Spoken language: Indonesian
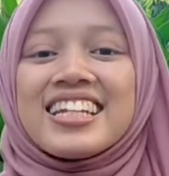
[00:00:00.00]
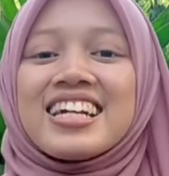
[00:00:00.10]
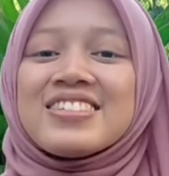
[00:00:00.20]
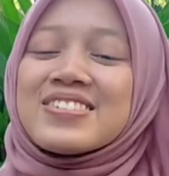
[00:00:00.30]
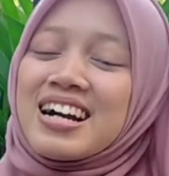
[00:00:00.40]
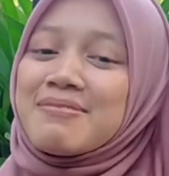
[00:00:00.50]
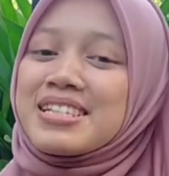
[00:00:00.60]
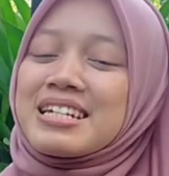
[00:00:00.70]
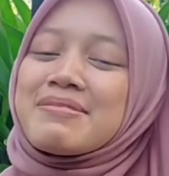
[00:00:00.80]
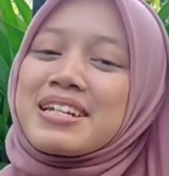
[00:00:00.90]
dan juga
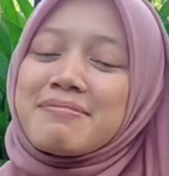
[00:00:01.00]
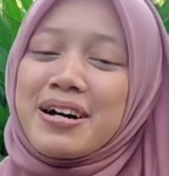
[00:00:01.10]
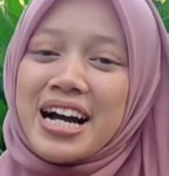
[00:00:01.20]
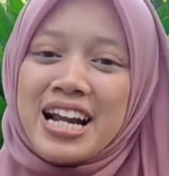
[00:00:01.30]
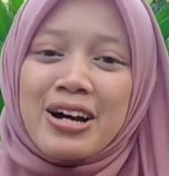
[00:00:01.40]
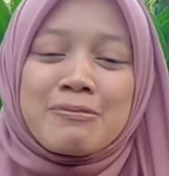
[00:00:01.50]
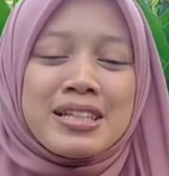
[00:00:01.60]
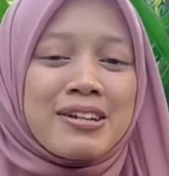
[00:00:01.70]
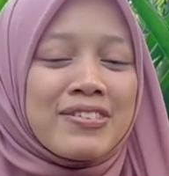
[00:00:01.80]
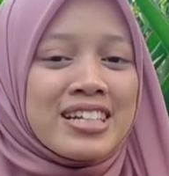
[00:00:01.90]
bisa menambahkan
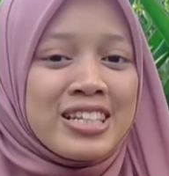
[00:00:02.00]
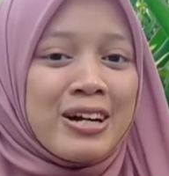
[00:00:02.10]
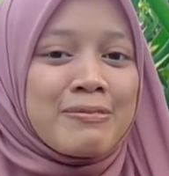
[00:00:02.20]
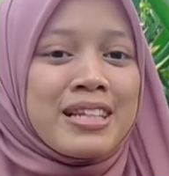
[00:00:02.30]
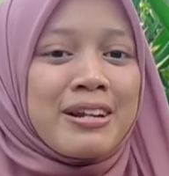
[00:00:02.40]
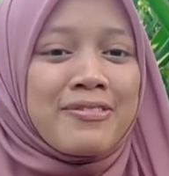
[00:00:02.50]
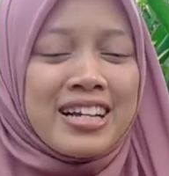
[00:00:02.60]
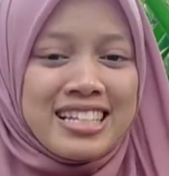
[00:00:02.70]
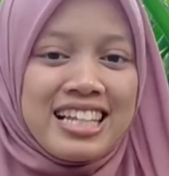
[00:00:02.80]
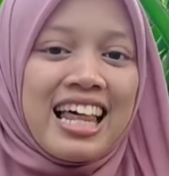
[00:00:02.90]

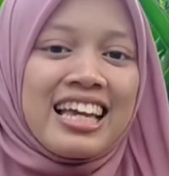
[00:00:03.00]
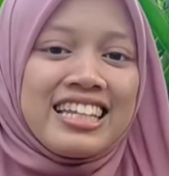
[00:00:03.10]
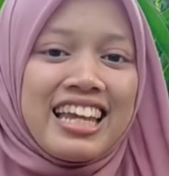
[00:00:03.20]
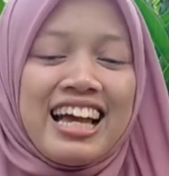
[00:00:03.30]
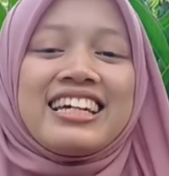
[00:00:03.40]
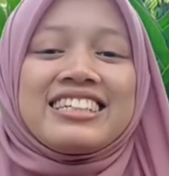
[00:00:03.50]
observasi-observasi lainnya.